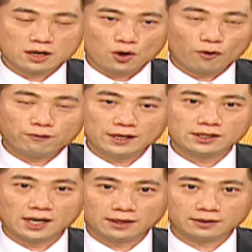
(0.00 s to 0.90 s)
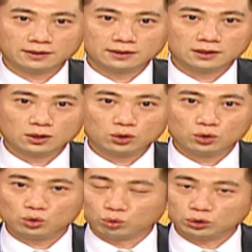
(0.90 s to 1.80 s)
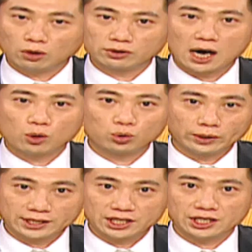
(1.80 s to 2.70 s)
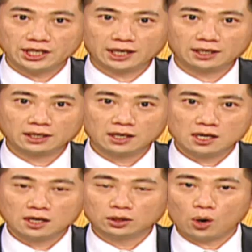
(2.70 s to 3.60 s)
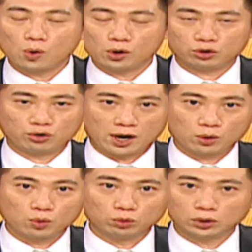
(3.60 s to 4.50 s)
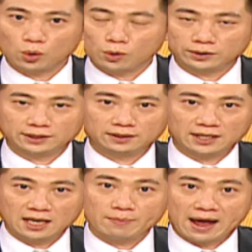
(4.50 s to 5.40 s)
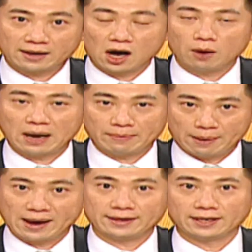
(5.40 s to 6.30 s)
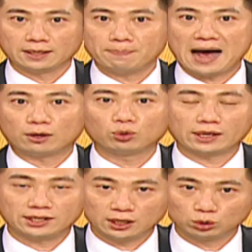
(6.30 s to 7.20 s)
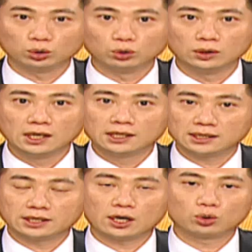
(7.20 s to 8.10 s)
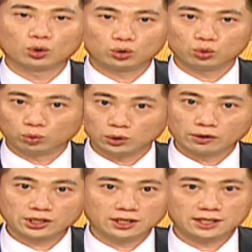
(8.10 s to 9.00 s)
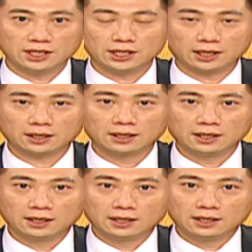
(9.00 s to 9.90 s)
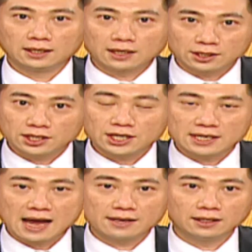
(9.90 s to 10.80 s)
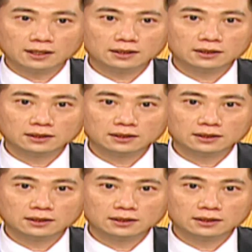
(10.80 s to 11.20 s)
有分成主动操作的基金，透过选股、透过低买高卖、买卖点的判断进出，这个叫做主动式的基金。可是现在呢，